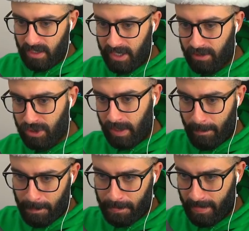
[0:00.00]
Ed eccoci qua.
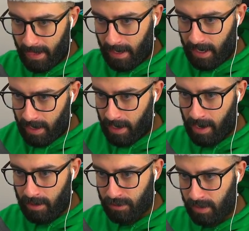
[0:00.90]

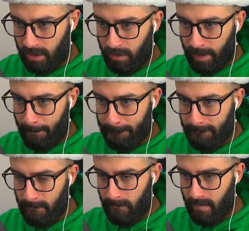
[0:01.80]
Eccoci qua, allora.
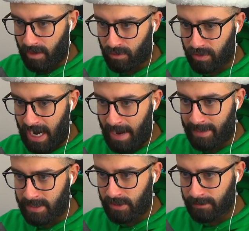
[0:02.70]
Eccoci qua,
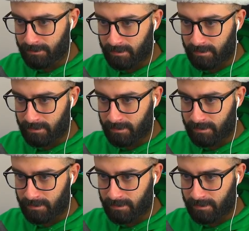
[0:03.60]
Amazon.